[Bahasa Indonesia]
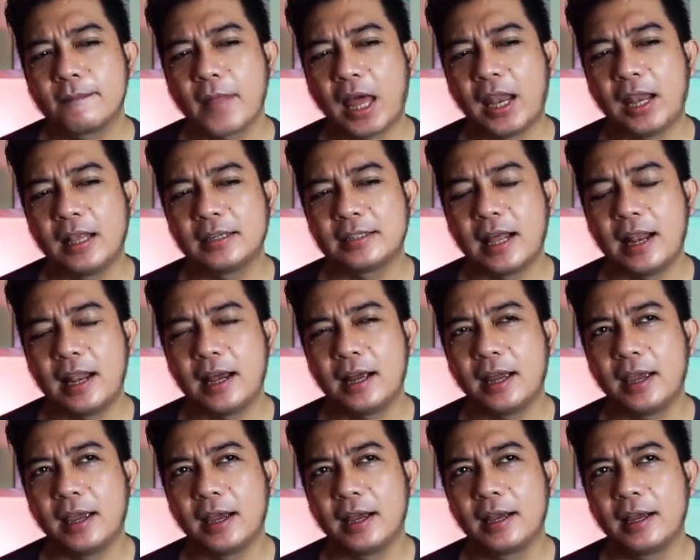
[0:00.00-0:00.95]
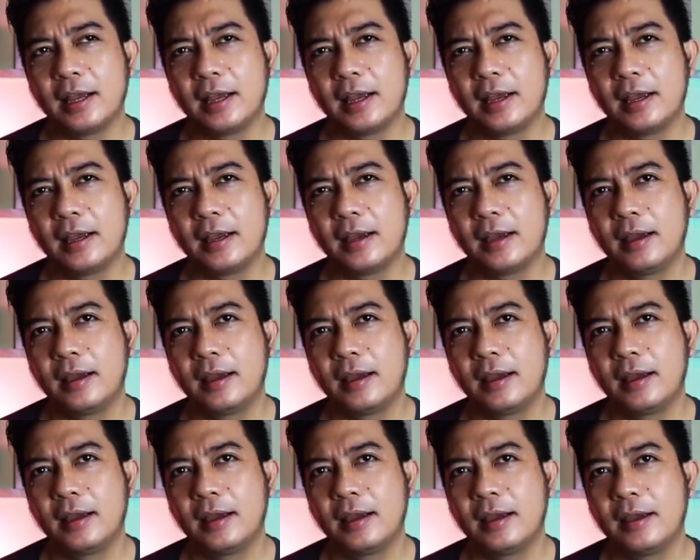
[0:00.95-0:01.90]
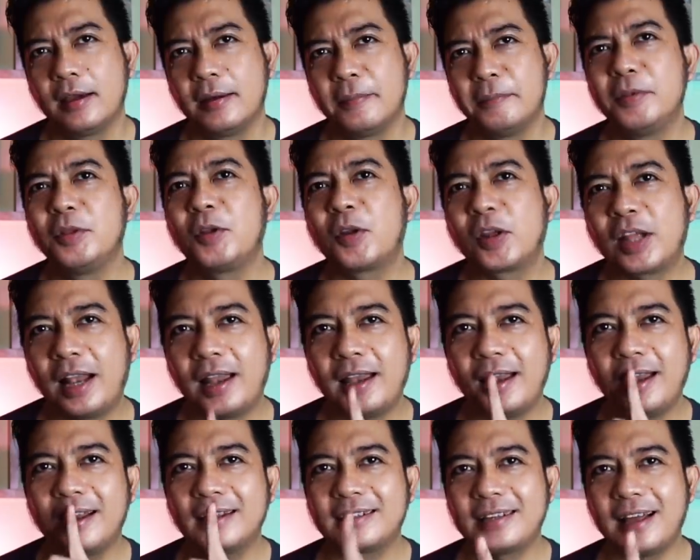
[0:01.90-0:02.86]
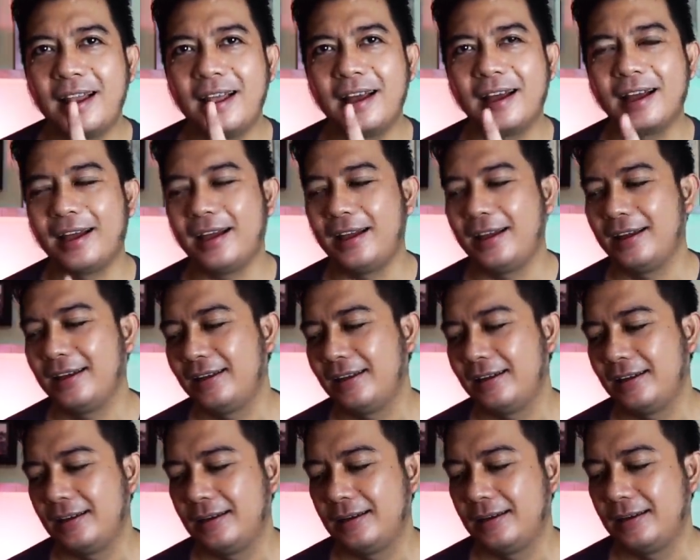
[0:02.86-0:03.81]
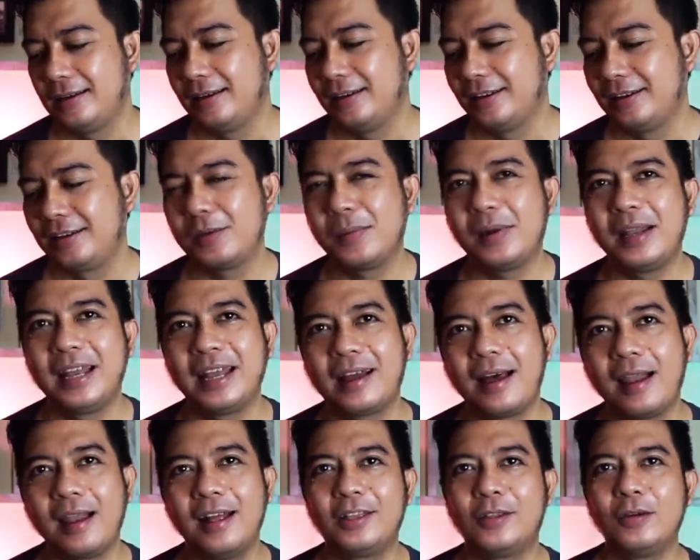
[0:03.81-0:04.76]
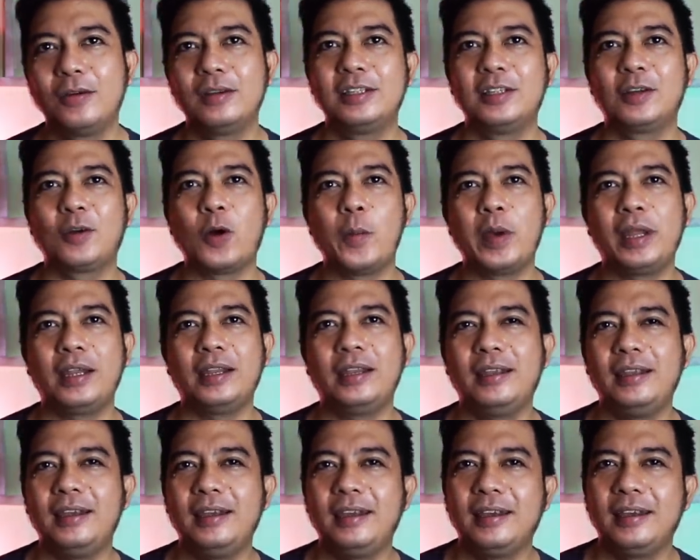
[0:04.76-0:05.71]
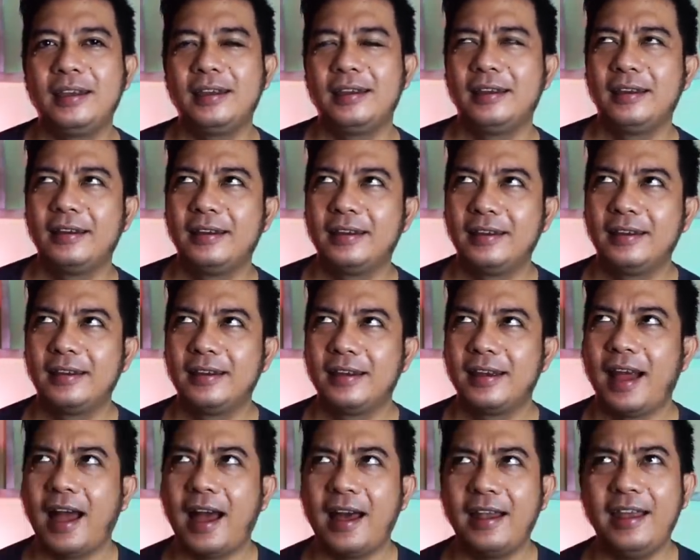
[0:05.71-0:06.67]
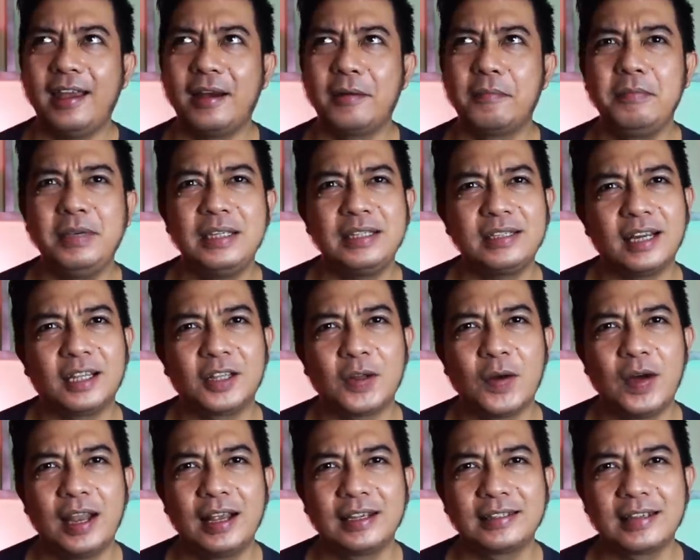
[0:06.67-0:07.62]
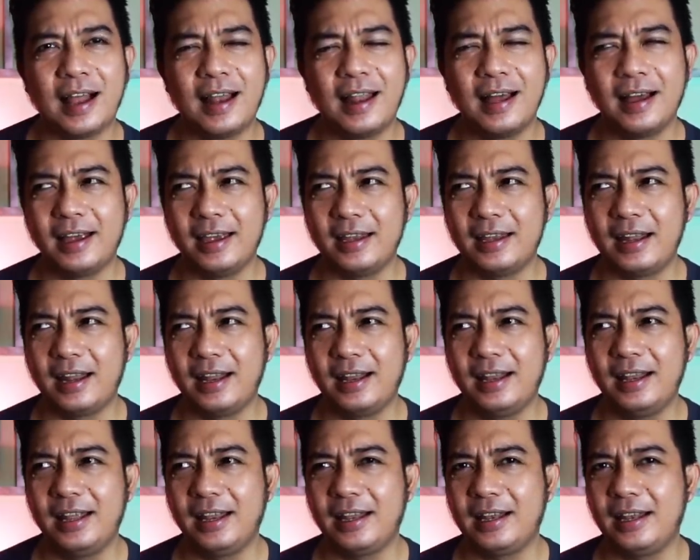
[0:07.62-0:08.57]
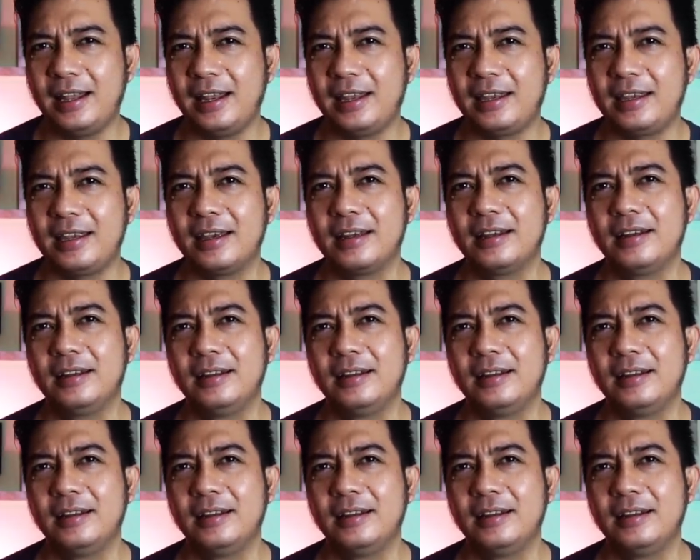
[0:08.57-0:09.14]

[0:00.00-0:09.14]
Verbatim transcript: yang salah nggak ya menurut kalian ada yang salah nggak coba deh kalian tulis di komen ini ada yang miss atau ada yang salah nggak ya dari lirik-liriknya